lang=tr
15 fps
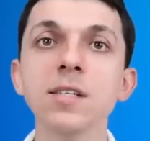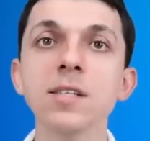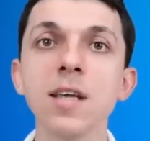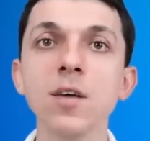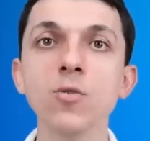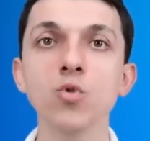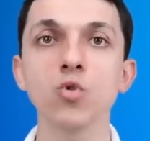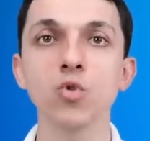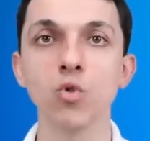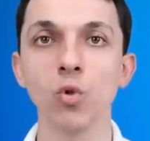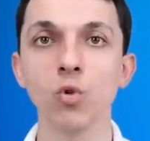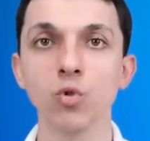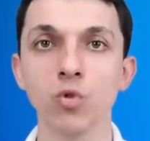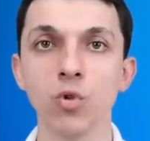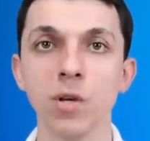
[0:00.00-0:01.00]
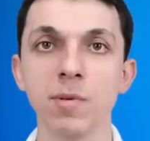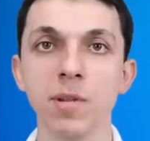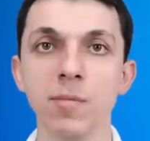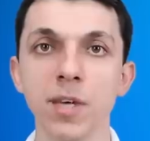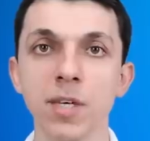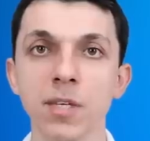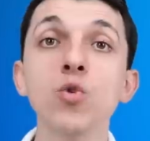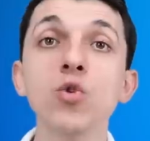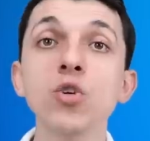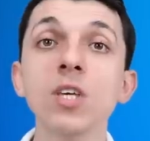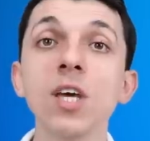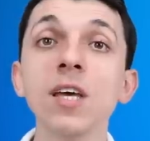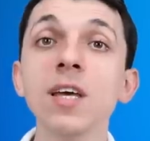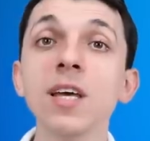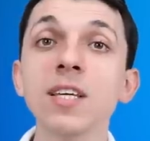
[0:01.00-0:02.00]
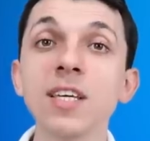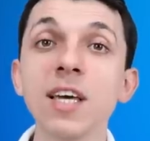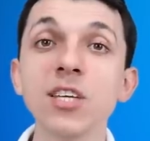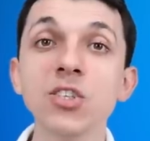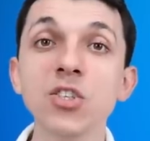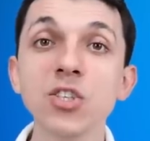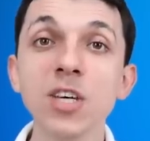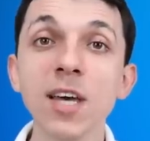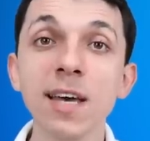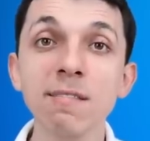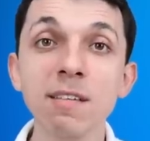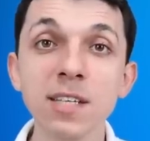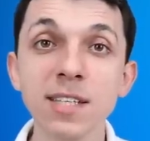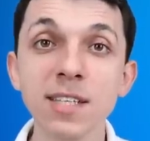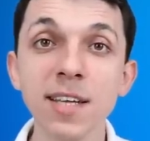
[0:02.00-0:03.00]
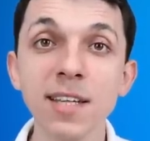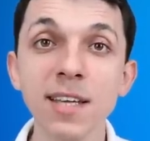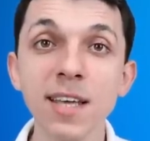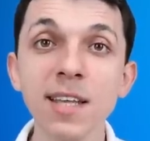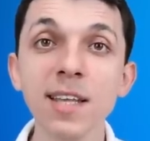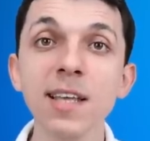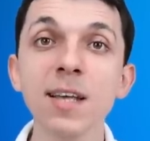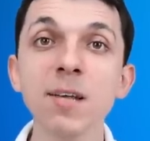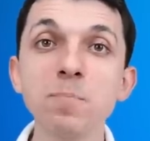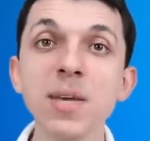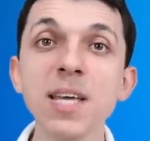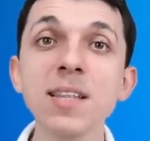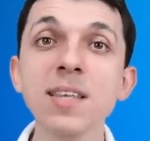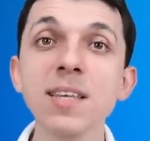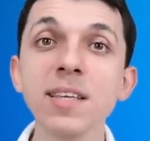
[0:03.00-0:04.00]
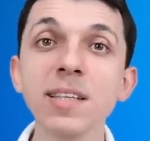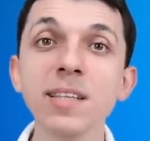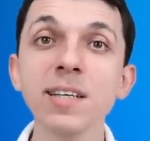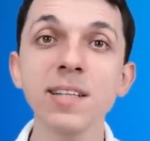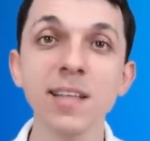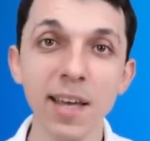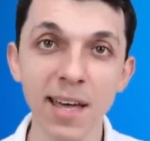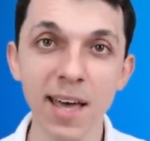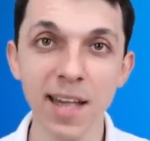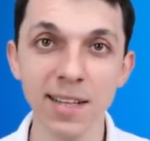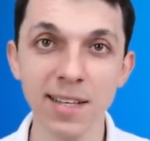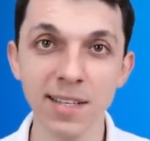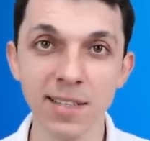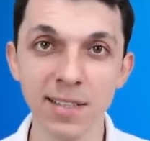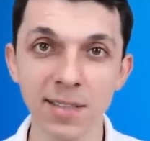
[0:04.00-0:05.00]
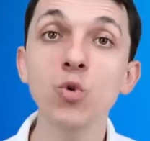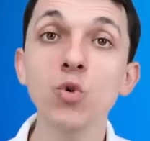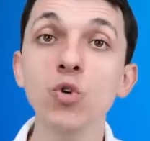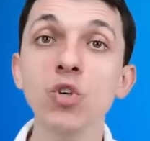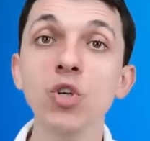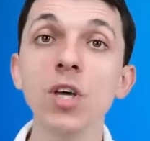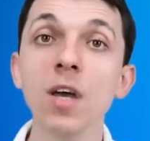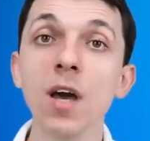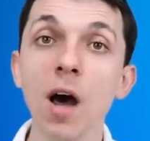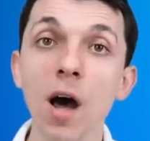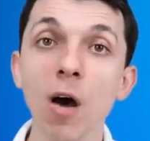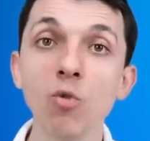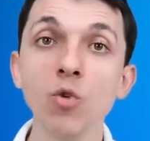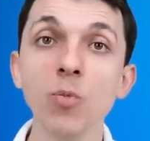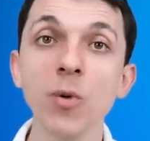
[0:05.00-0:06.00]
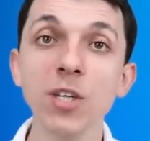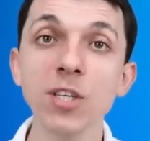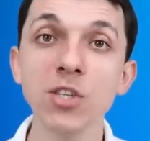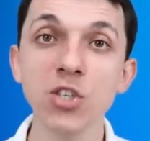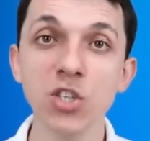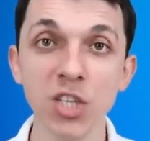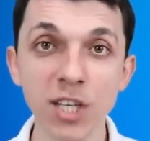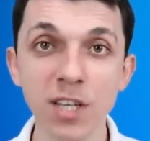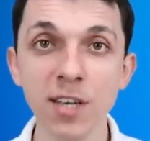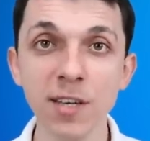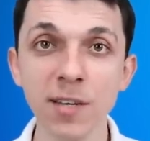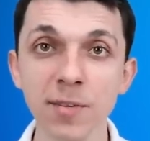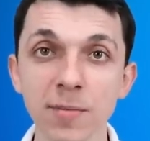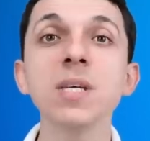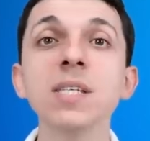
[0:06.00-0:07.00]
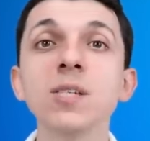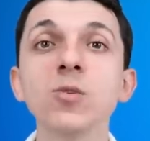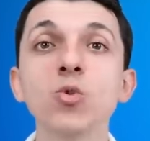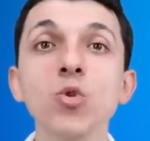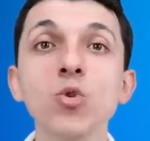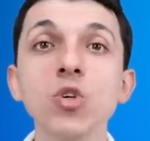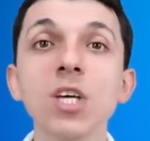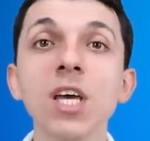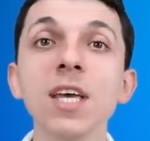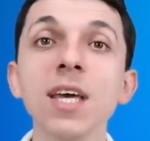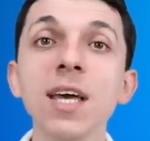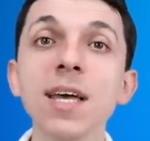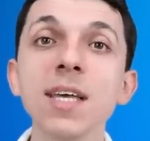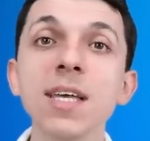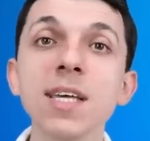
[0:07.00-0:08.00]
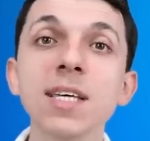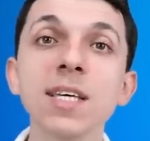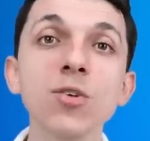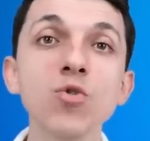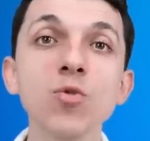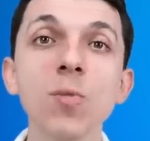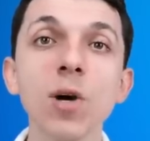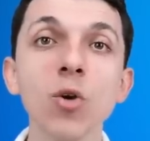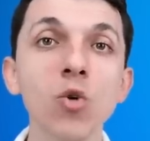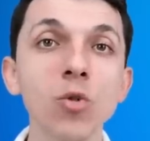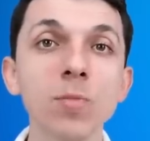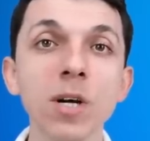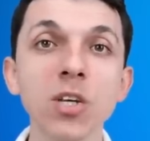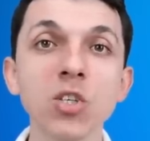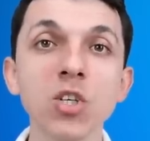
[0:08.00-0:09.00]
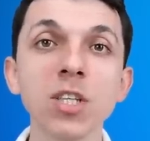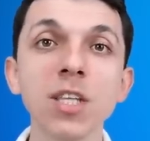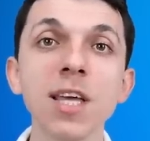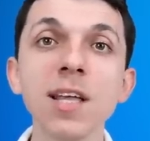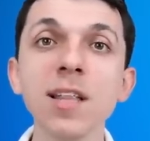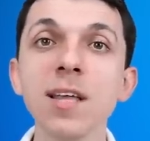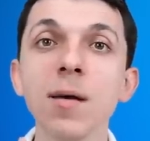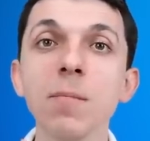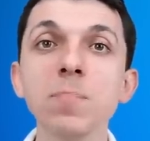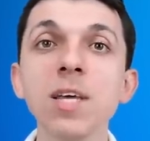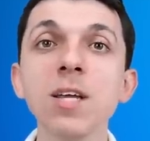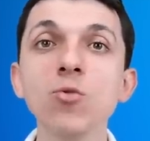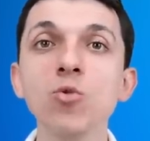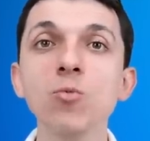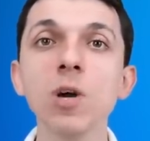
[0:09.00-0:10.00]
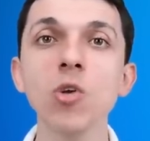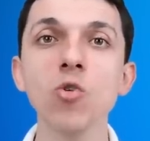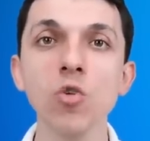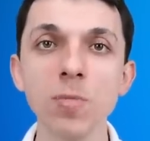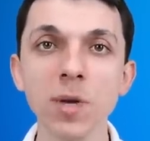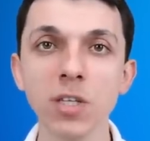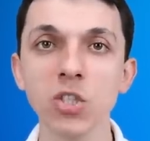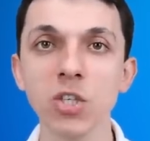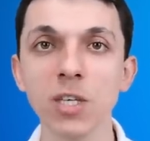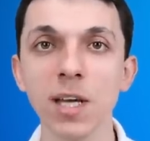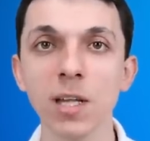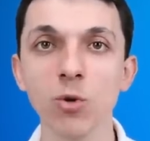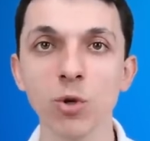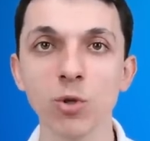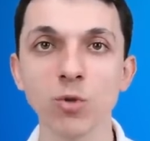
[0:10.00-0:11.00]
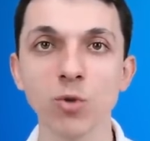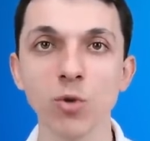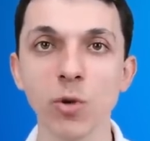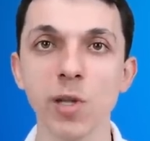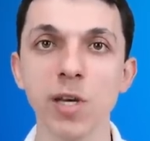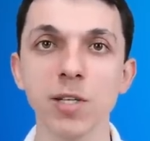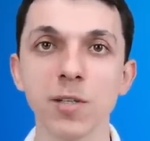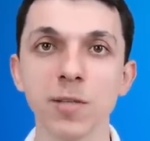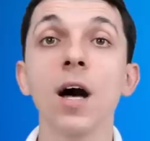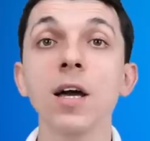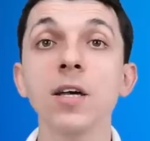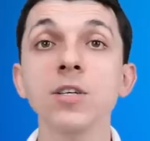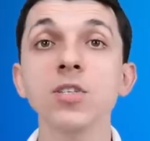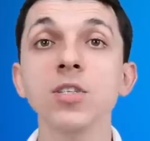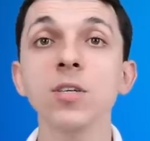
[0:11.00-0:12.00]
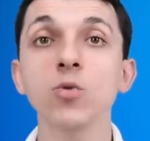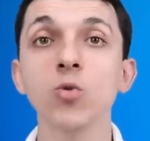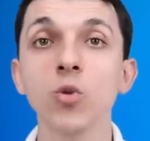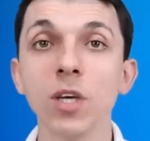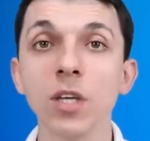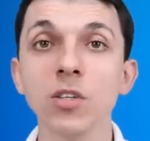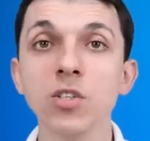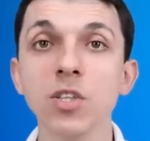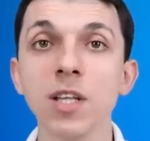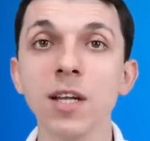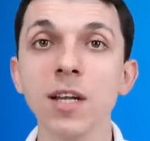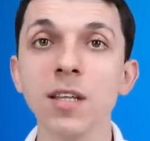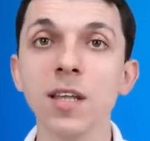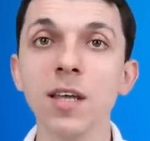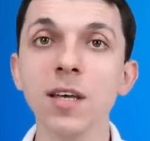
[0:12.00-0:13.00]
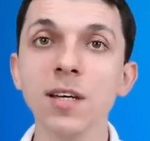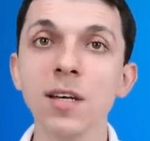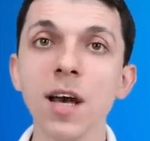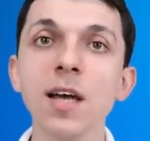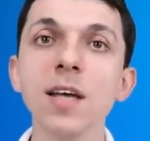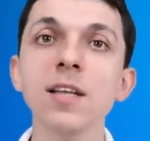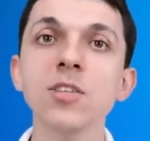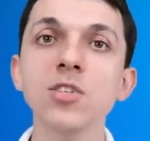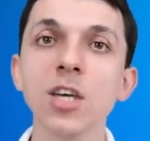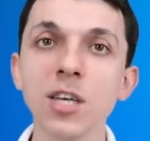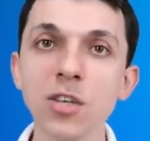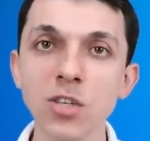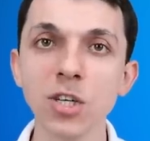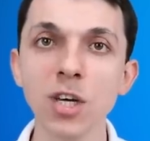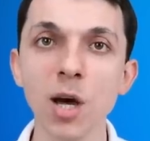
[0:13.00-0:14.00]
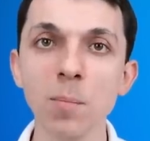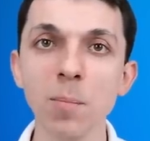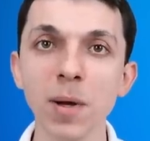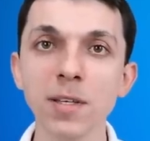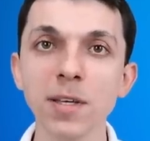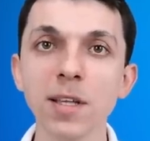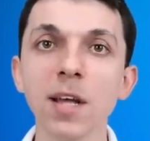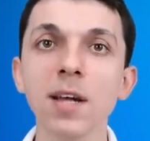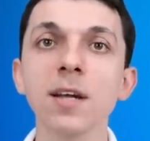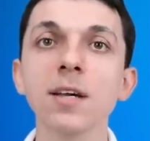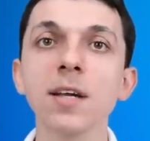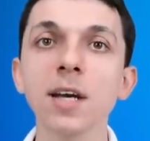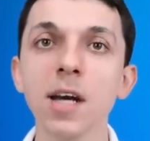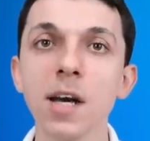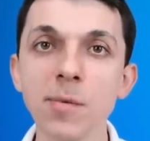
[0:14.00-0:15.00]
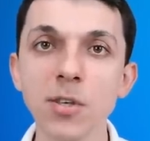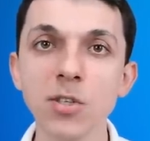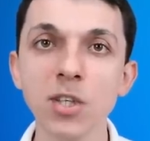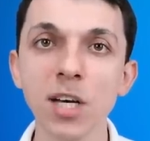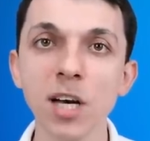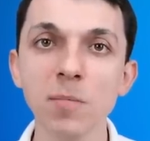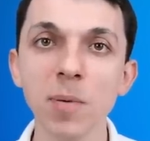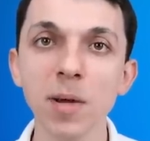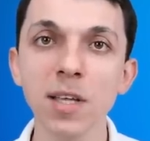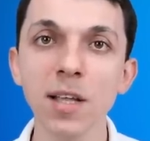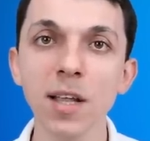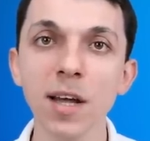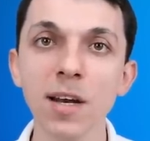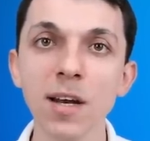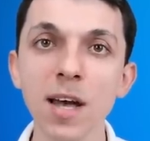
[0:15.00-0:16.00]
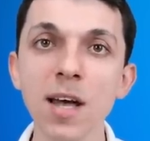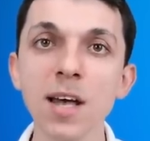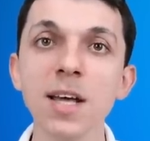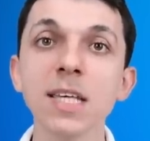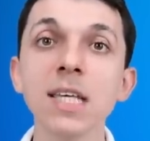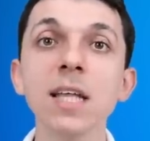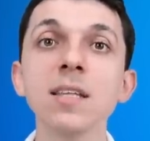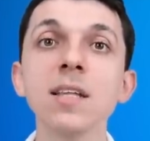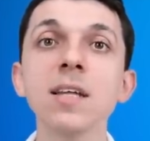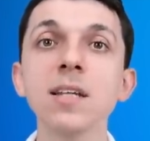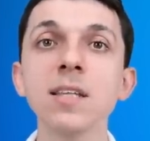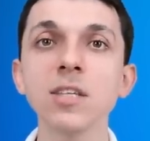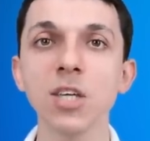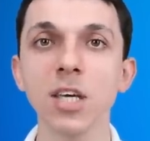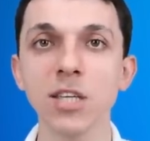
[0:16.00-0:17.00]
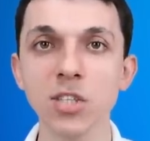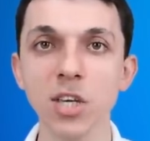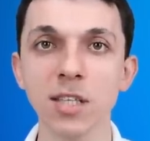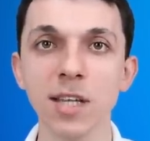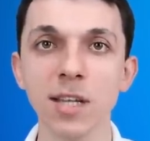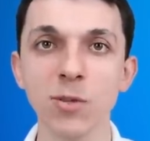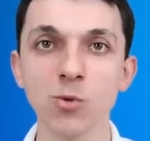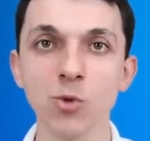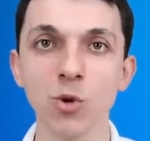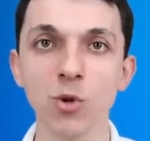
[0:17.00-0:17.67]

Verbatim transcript: insan gücünü oluşturabilmek. Türkiye'ye geçici hevesle değil, bin yıllığına geldik. Türkiye Avrupa'nın Çin'i, biz Türkiye'ye iki numara olmak için değil, bir numara olmak için geliyoruz diyorlar. Ayrıca tüketicileri de gayet çekici kampanyalarla, rekabetçi kampanyalarla kendilerini çekeceklerini